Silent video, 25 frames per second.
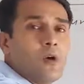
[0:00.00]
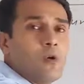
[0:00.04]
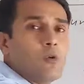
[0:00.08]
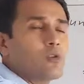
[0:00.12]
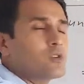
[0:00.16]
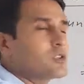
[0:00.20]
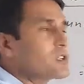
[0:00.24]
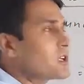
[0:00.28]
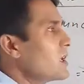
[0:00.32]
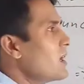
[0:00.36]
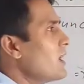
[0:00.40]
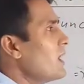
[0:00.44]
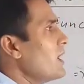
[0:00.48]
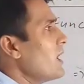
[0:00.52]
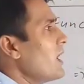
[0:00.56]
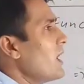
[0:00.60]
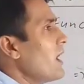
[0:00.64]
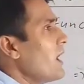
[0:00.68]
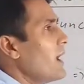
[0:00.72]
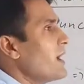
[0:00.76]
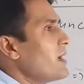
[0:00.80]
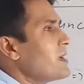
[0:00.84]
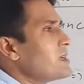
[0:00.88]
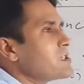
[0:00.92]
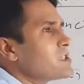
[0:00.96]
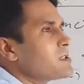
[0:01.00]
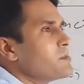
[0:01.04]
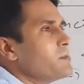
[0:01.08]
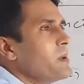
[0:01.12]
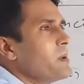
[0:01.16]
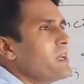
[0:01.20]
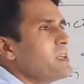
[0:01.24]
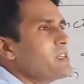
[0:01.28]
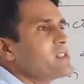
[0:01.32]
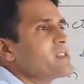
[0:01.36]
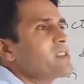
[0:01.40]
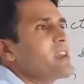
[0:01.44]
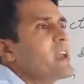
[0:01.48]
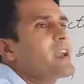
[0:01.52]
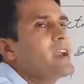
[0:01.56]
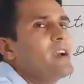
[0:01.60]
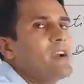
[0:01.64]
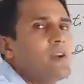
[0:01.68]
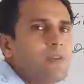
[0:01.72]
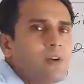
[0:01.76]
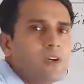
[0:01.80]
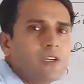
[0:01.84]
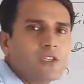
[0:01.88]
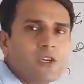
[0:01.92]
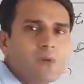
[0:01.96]
उसके एक्स में
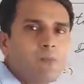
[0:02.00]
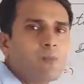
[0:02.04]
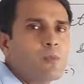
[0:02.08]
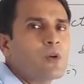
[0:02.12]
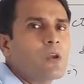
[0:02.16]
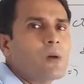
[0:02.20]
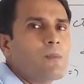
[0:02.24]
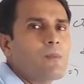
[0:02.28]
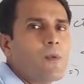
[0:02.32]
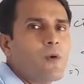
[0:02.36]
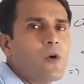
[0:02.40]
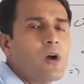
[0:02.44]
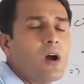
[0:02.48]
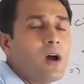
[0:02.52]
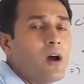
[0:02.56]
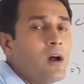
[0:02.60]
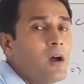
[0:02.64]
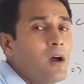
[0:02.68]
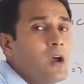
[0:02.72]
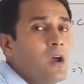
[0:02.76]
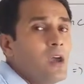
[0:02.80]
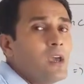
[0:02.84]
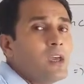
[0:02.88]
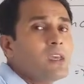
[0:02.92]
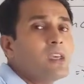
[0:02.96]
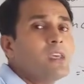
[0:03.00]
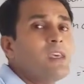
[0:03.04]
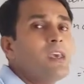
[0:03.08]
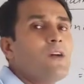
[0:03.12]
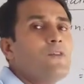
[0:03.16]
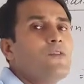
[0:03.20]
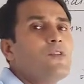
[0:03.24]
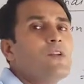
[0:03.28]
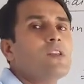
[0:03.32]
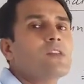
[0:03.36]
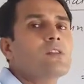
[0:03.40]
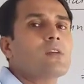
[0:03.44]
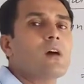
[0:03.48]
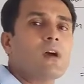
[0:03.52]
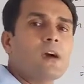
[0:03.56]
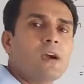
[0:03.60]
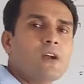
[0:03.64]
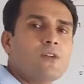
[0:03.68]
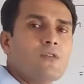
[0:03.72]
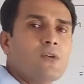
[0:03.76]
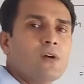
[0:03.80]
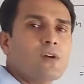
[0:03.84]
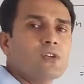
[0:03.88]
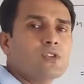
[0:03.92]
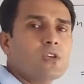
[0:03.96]
सेकंड फंक्शन पुटअप होगा या फिर थर्ड
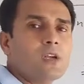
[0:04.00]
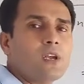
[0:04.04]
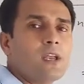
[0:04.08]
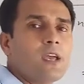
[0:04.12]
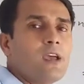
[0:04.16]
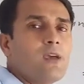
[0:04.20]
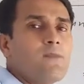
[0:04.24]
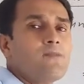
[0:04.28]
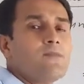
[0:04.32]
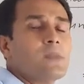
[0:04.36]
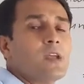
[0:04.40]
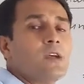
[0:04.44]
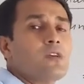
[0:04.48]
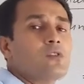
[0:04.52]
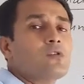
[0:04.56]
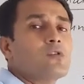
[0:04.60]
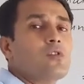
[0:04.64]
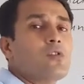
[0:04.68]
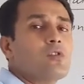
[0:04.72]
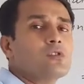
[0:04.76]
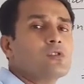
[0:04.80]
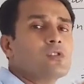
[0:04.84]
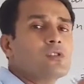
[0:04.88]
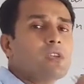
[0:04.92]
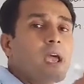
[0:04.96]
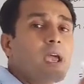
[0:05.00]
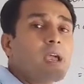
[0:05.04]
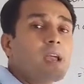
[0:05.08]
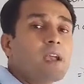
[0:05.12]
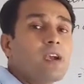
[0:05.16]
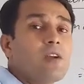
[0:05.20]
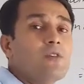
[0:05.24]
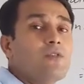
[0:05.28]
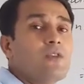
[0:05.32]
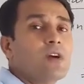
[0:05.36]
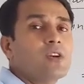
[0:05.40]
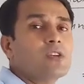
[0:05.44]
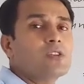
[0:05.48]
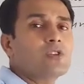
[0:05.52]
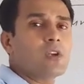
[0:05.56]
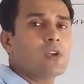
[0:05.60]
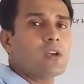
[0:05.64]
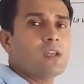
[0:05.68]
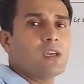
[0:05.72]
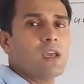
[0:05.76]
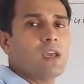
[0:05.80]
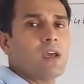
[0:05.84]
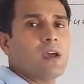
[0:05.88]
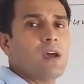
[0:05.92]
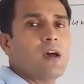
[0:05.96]
फंक्शन है तो सेकंड फंक्शन
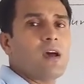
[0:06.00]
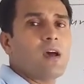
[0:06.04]
के